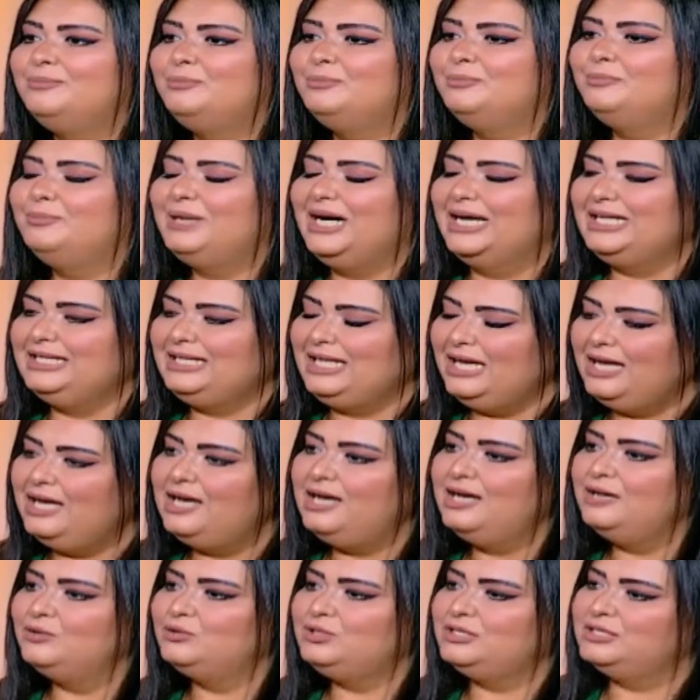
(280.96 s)

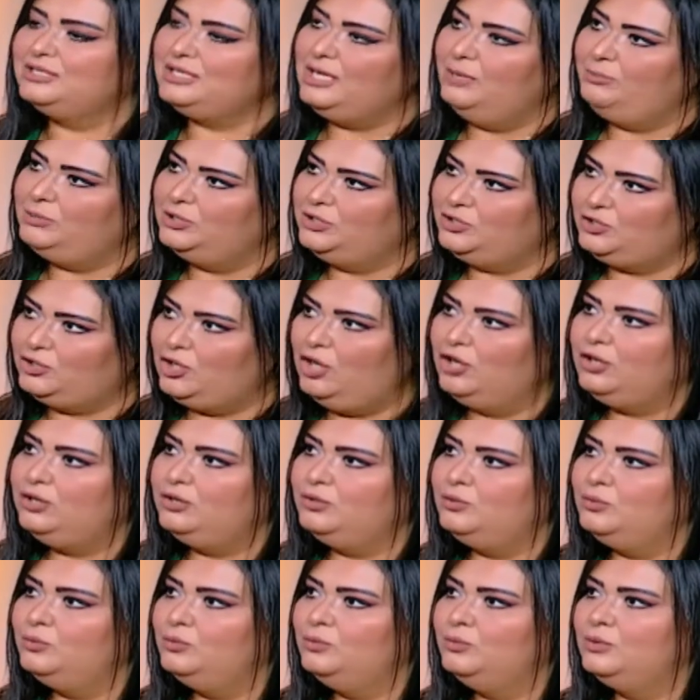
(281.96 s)
بعدها استاذ احمد صقر
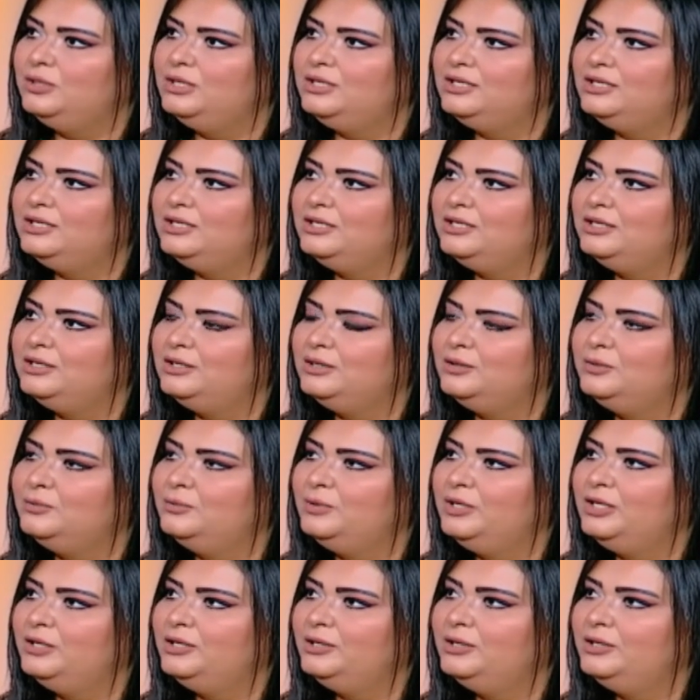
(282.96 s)
و... و...